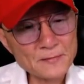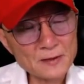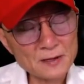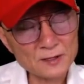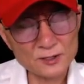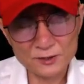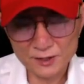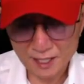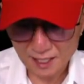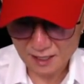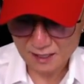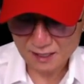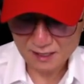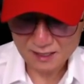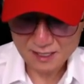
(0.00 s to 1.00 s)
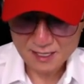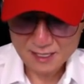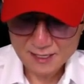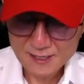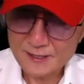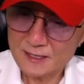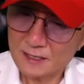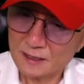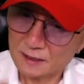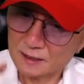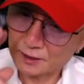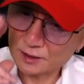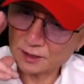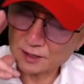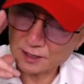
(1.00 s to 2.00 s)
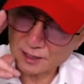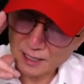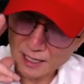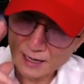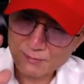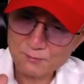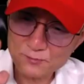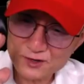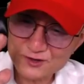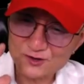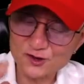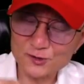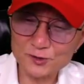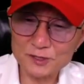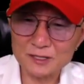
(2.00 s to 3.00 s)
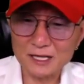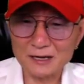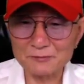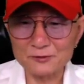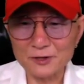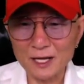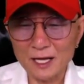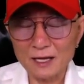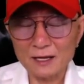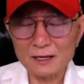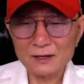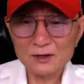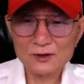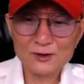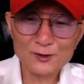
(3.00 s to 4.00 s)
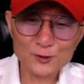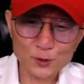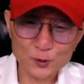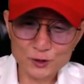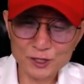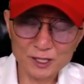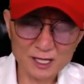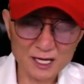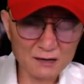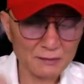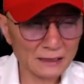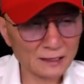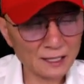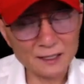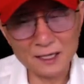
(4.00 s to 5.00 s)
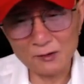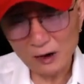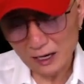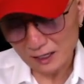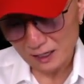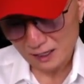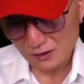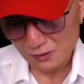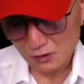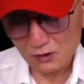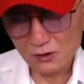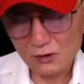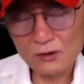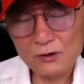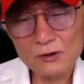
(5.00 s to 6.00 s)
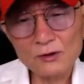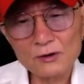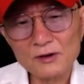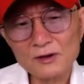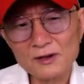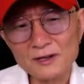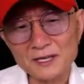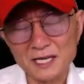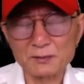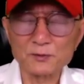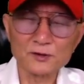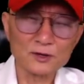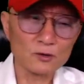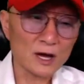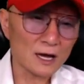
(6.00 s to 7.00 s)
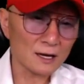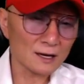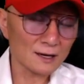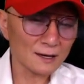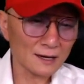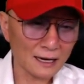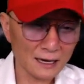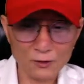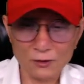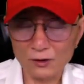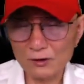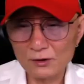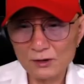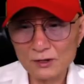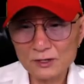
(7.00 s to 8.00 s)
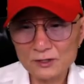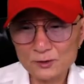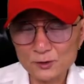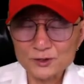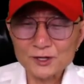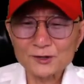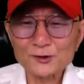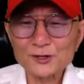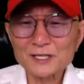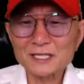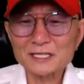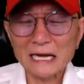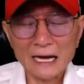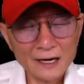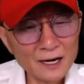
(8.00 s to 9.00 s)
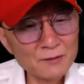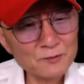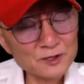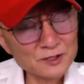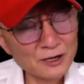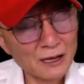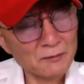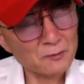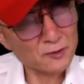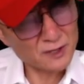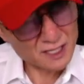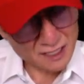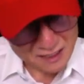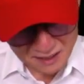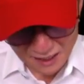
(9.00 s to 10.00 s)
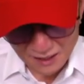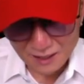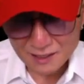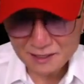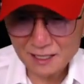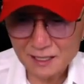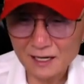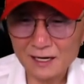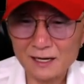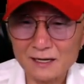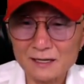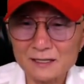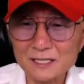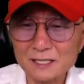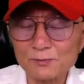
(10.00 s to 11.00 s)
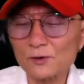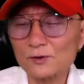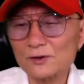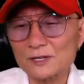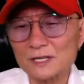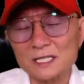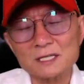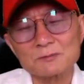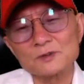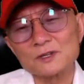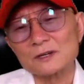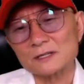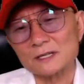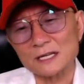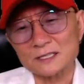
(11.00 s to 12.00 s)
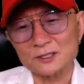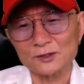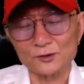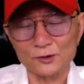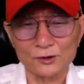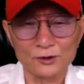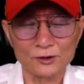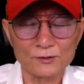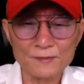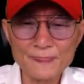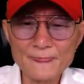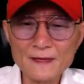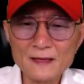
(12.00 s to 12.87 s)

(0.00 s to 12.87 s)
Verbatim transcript: 그런데 그 한분두 분 때문에 조철이가 마탱이가 확 가고 기분이 확 가고 조철도 이제 사람이죠. 아무리 예상과 생활 15년, 20년을 했어도